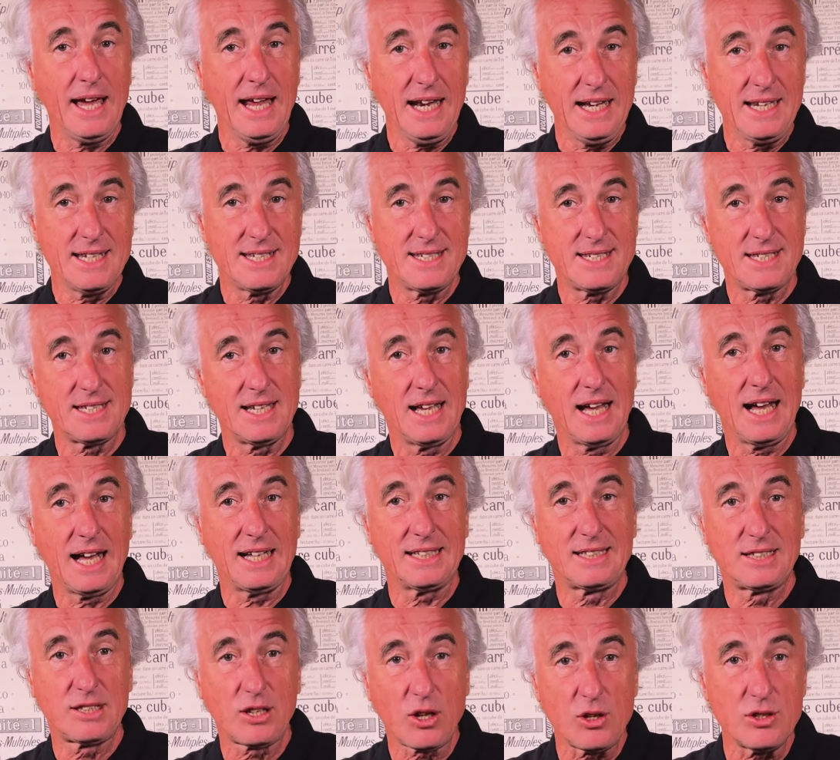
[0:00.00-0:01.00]
Ellis
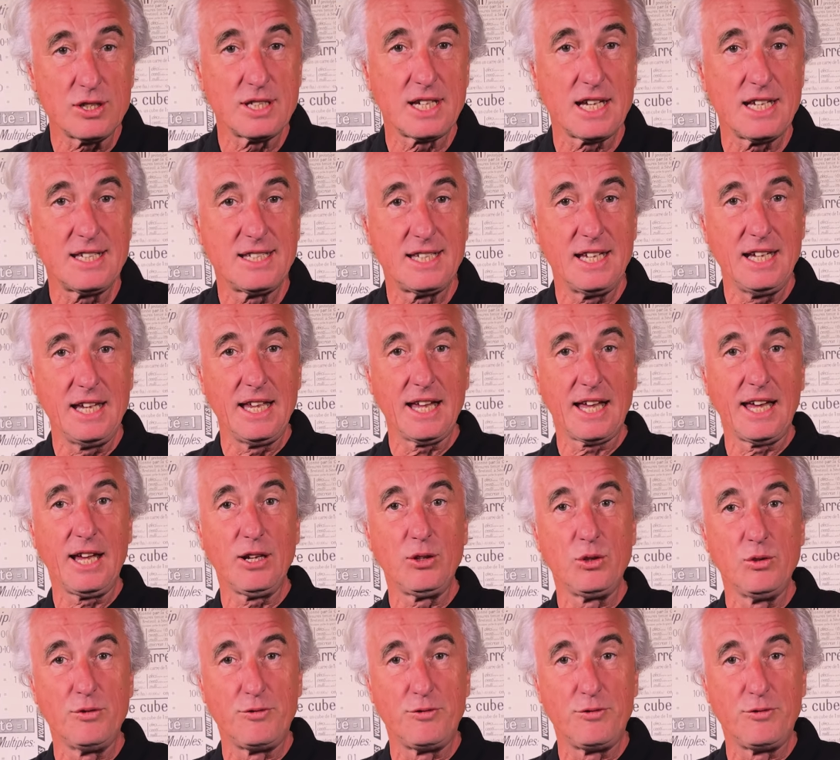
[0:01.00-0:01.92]
a transgressé les règles du